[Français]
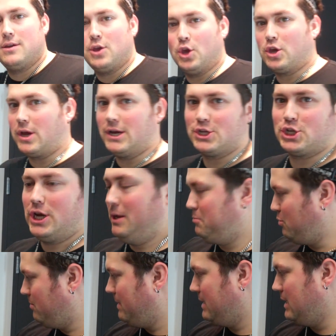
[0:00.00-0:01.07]
les crochets
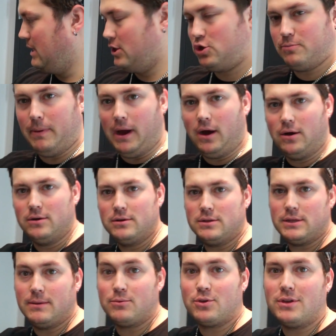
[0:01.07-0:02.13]
pour des supports. Ils
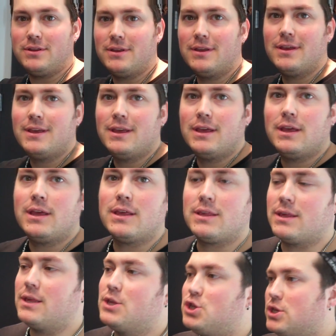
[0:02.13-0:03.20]
sont où, les jeans
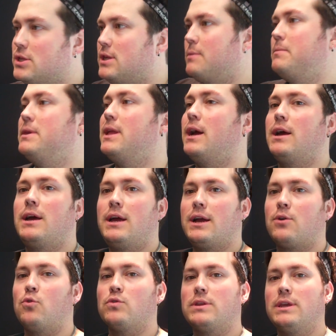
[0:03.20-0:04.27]
les jeans? Je les ai mis
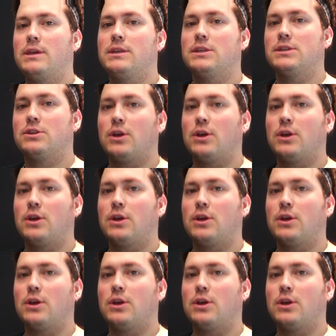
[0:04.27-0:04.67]
à côté, les